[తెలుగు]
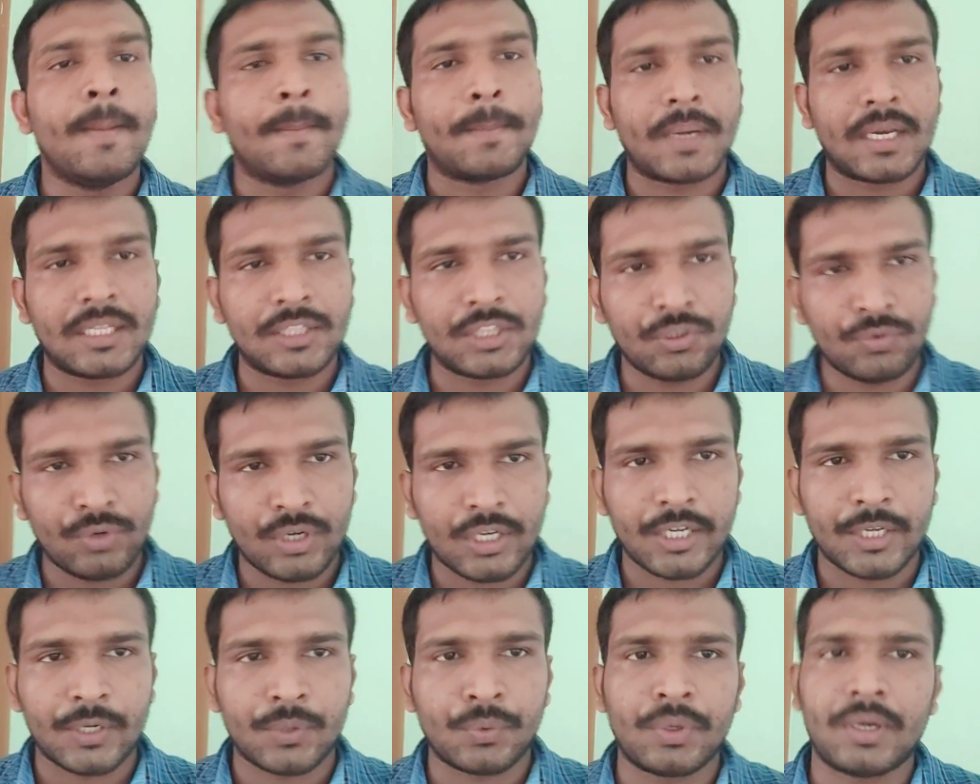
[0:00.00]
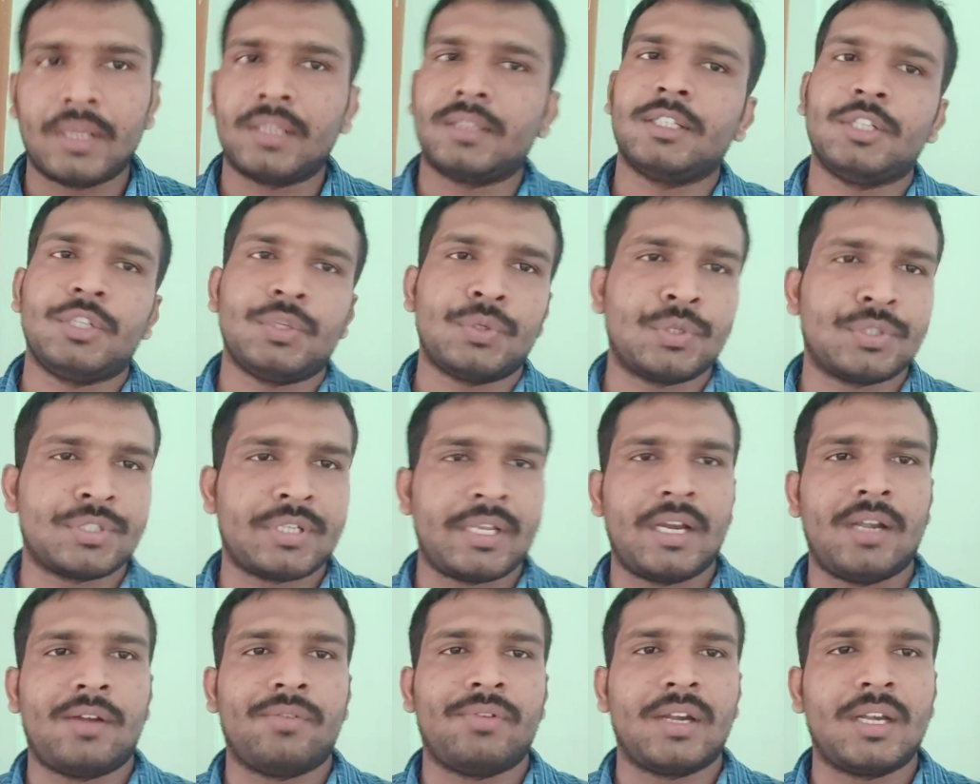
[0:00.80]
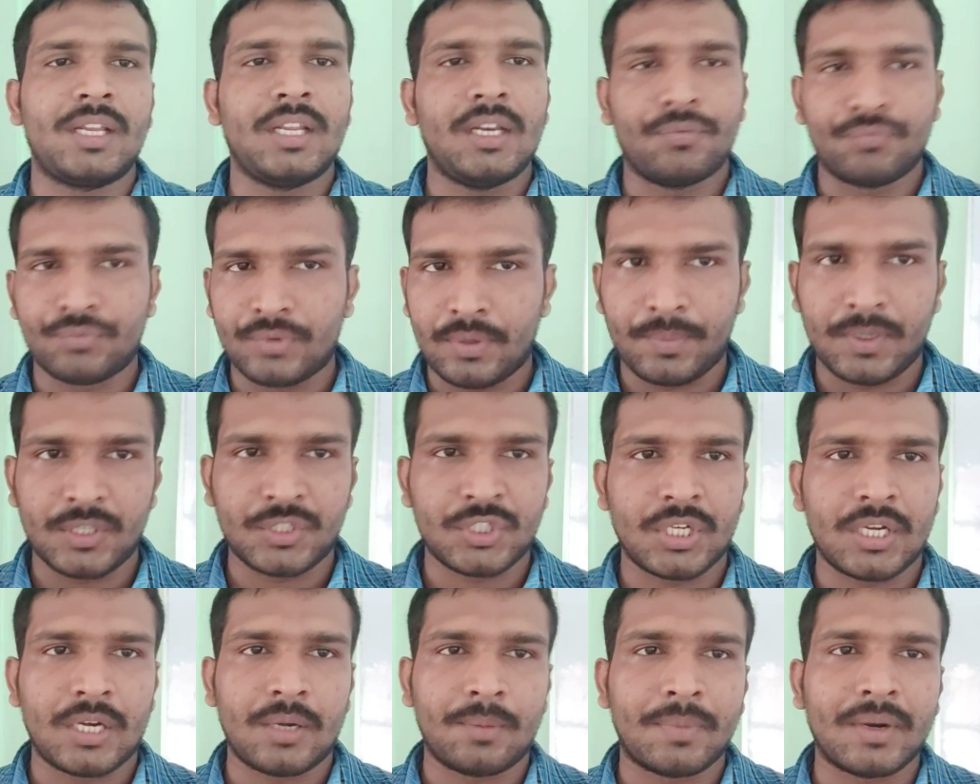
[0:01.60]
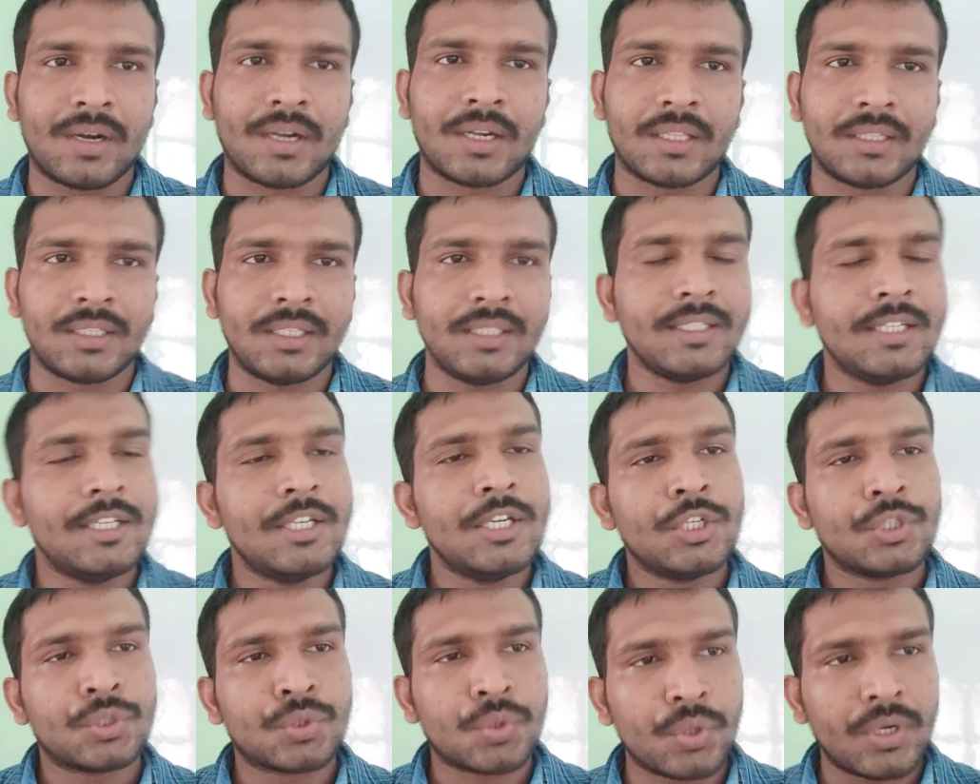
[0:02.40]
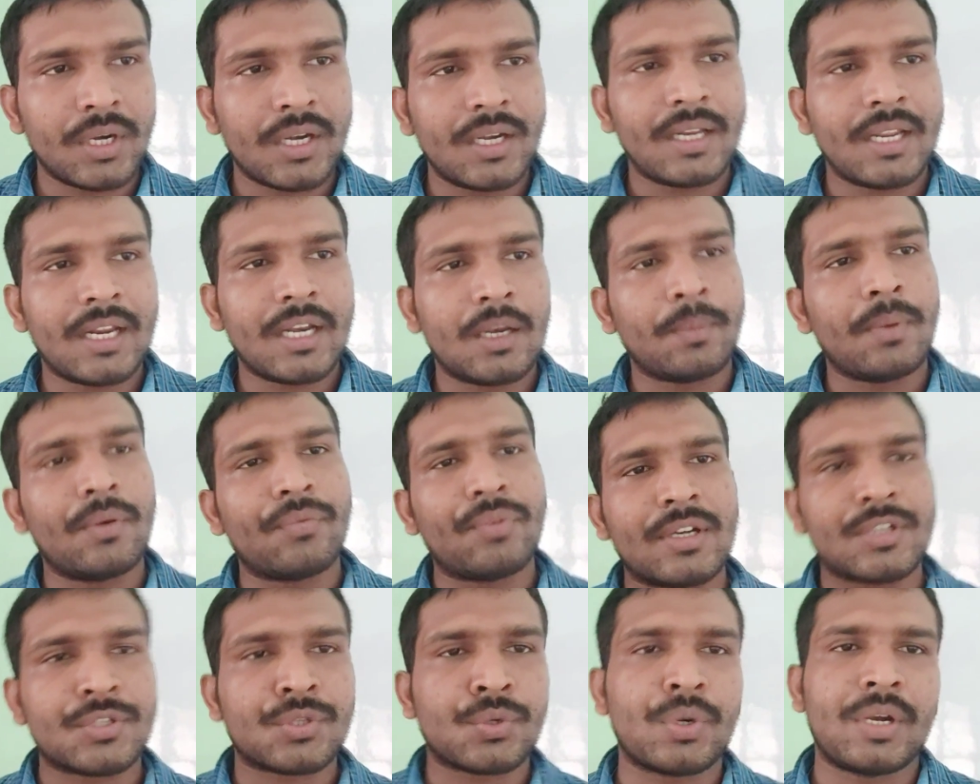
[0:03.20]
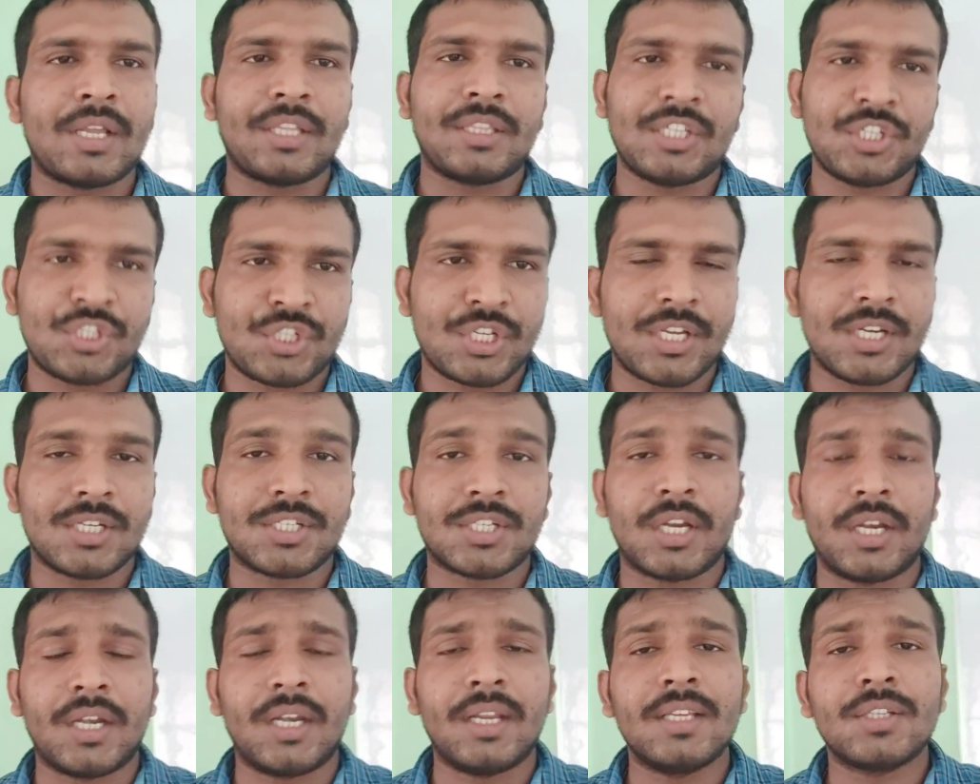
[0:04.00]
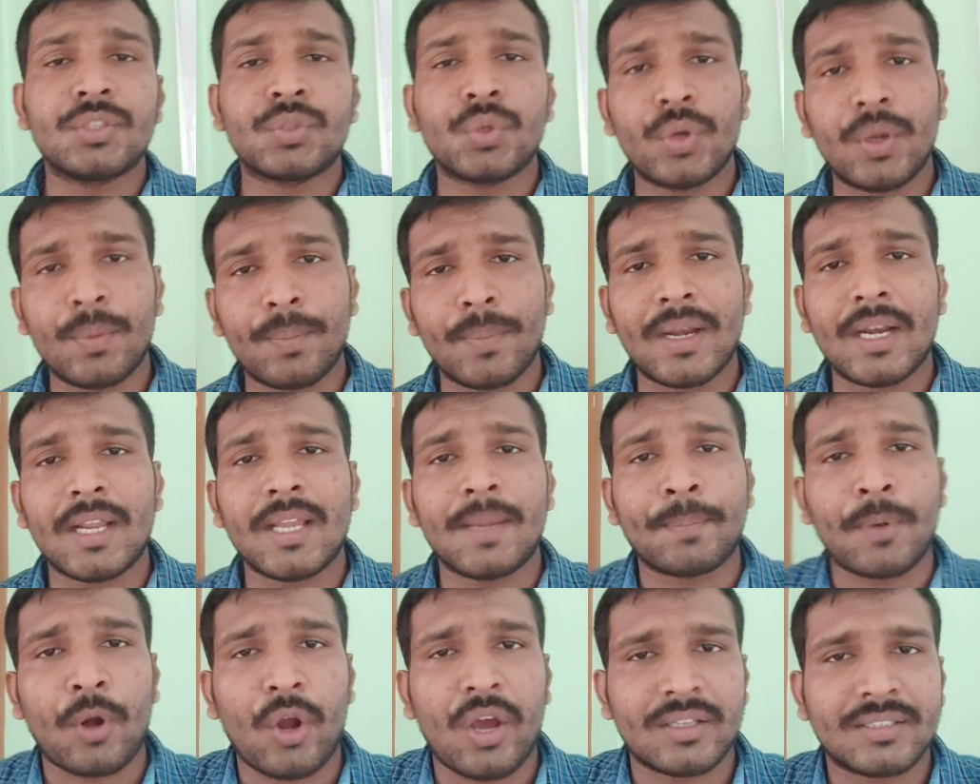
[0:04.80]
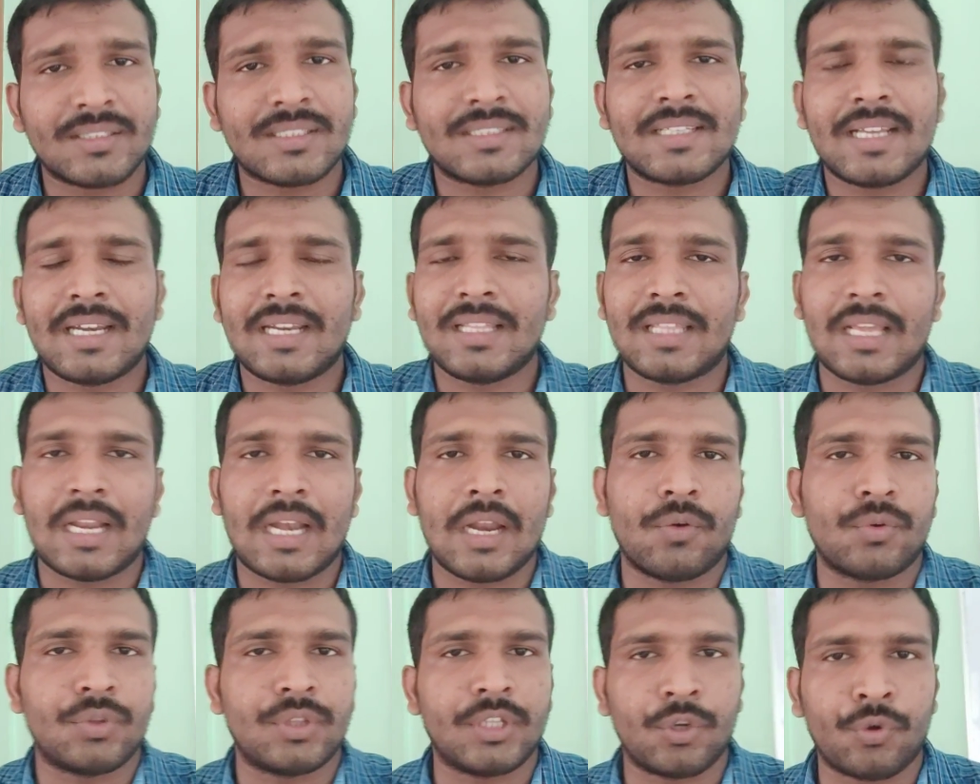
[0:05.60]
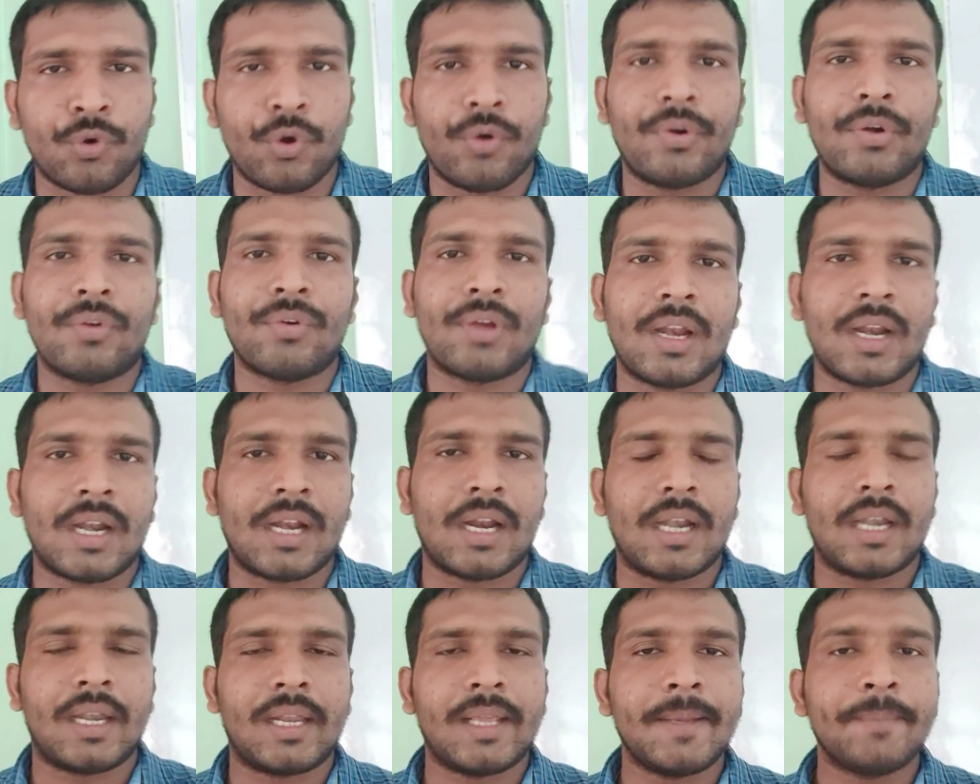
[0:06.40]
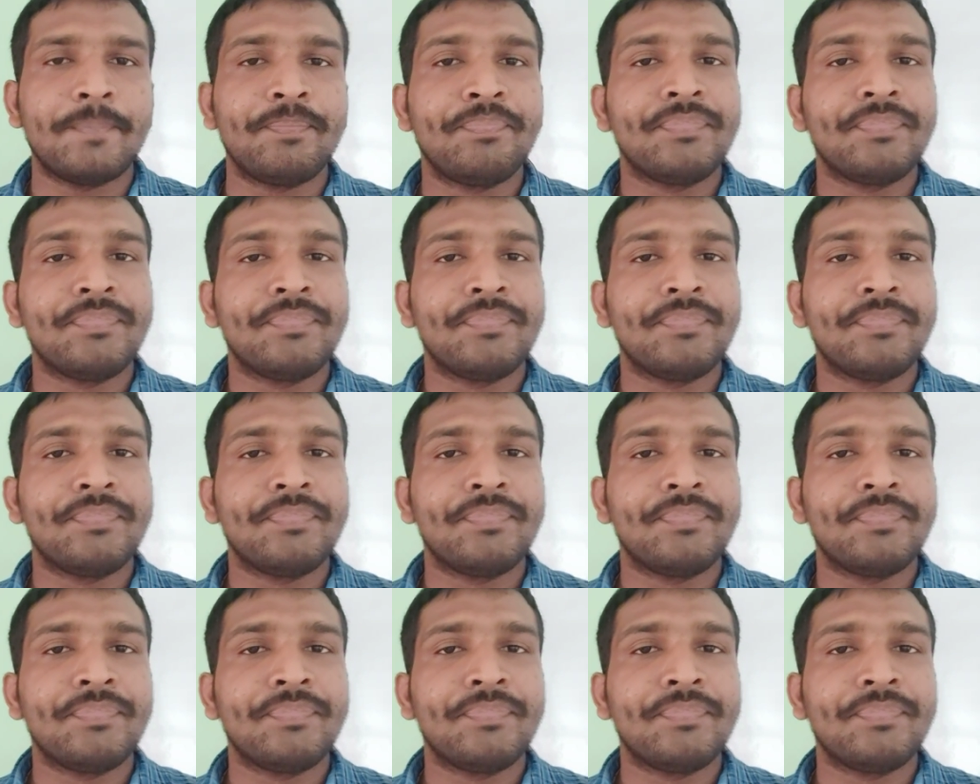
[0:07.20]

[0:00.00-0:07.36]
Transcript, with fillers: ప్రతి ఒక్కరు కూడా అయితే యూజ్ అయ్యేటువంటి ఇన్ఫర్మేషన్ అనమాట ఇది చూడండి అని మీ ఫ్రెండ్స్ కూడా అయితే షేర్ చేయండి సో మనకి ప్రాసెస్ అనేది ఎలా ఉంది కోవిడ్ వలన అంటే